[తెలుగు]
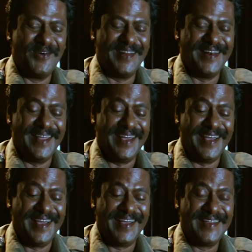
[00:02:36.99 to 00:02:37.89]
ఏం లేదు
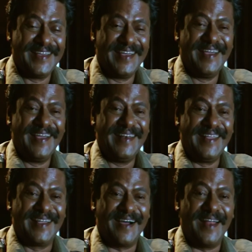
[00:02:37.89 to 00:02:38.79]
ఈ
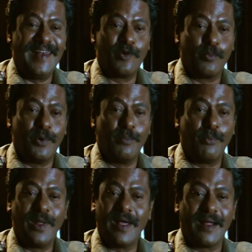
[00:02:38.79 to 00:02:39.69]
రోజు ఒక అమ్మాయి వచ్చి
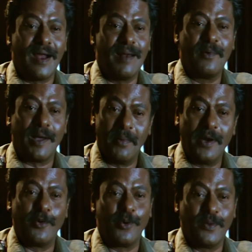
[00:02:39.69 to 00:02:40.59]
వినాయకుడు కనపడటం
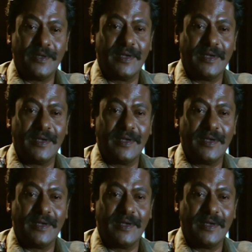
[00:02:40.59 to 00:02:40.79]
లేదని